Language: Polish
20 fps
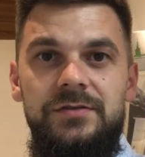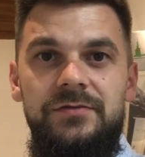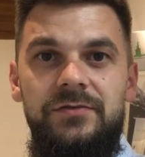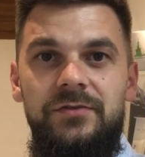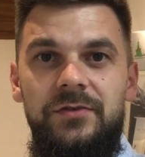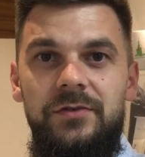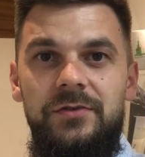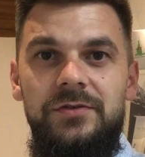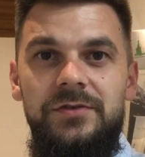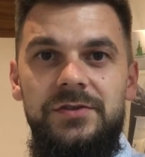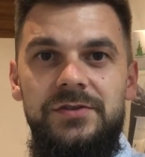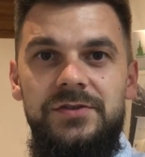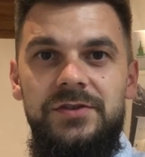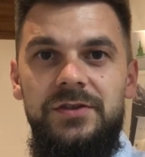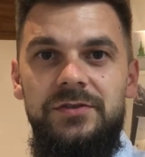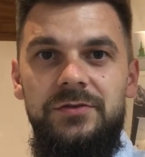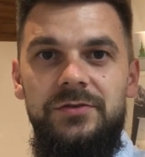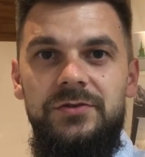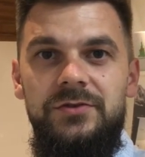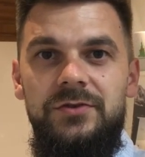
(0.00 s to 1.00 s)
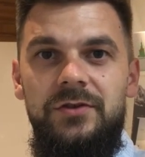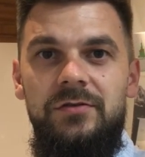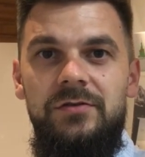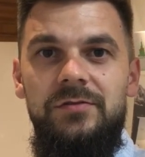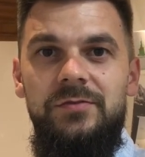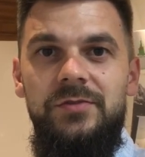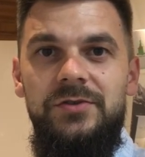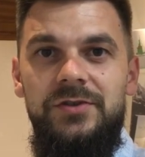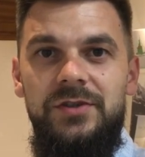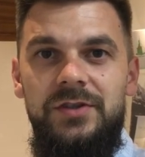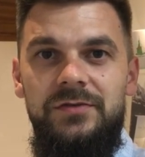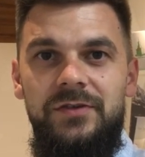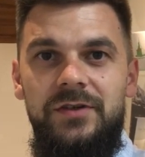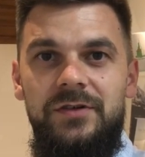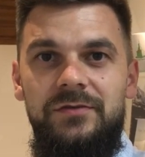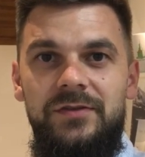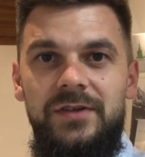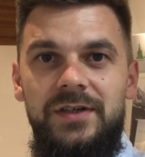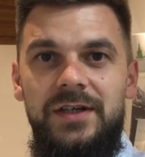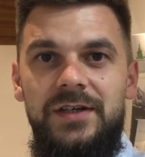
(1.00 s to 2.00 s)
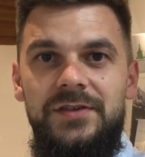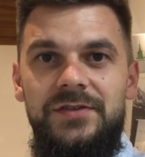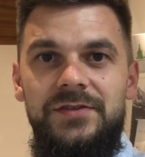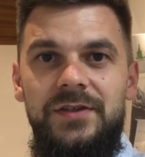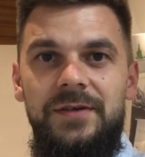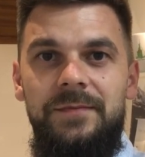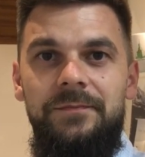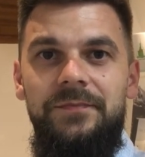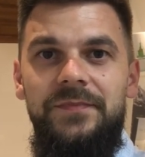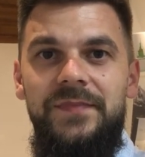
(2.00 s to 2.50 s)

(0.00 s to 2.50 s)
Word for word: wolny dzień od szkoły, bo jeszcze trwają wakacje.